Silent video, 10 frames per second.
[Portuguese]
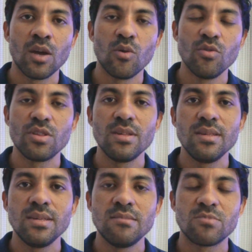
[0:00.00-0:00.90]

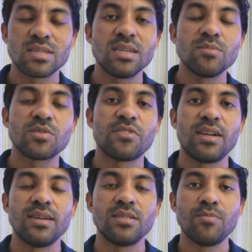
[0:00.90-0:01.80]
Hoje nós queremos
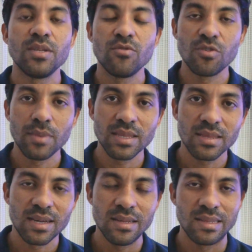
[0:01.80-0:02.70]
falar a respeito de
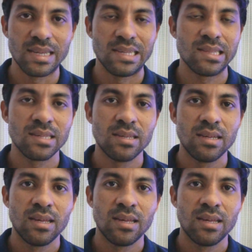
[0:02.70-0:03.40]
mentalidade.